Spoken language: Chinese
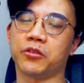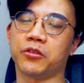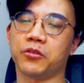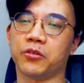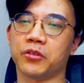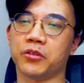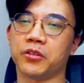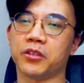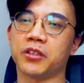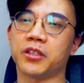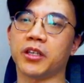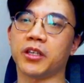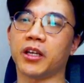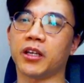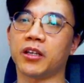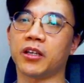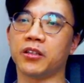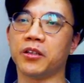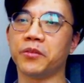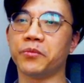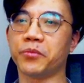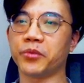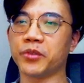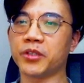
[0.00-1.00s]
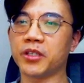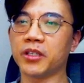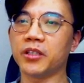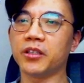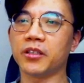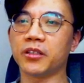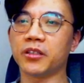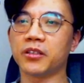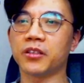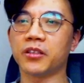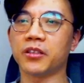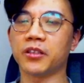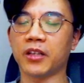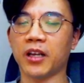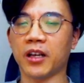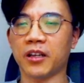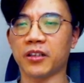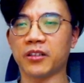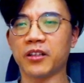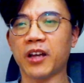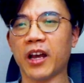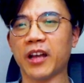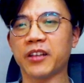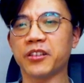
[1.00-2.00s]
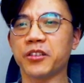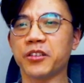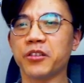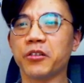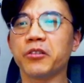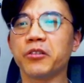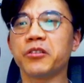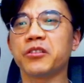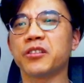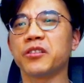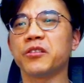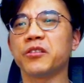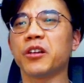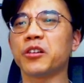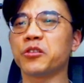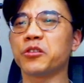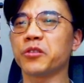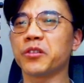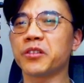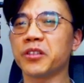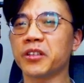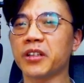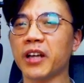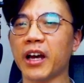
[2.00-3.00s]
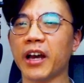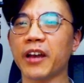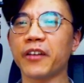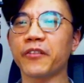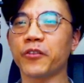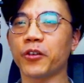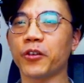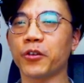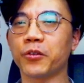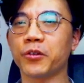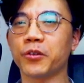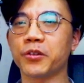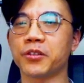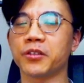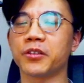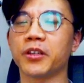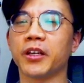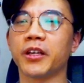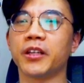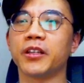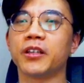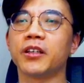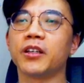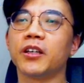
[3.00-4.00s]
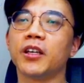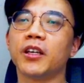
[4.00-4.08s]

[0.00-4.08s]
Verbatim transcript: 说实在，可能不见得真，他可能还是有一只啊最新的 iPhone 或之类的。